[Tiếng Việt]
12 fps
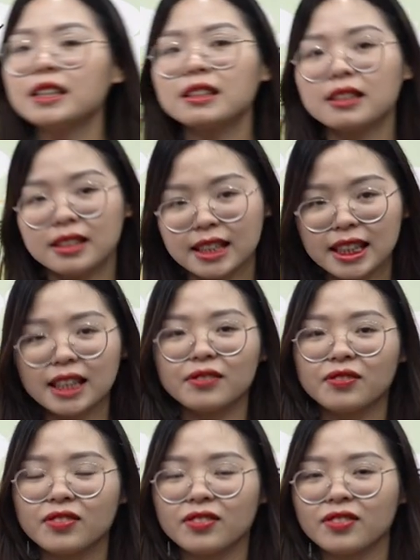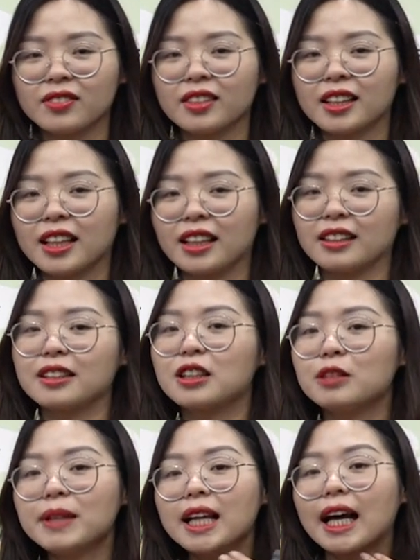suji ừ,
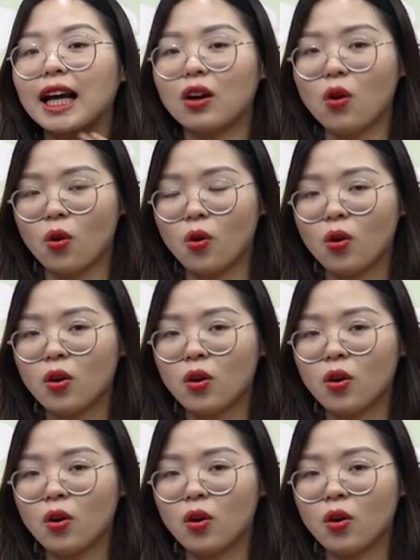kubi là cái cổ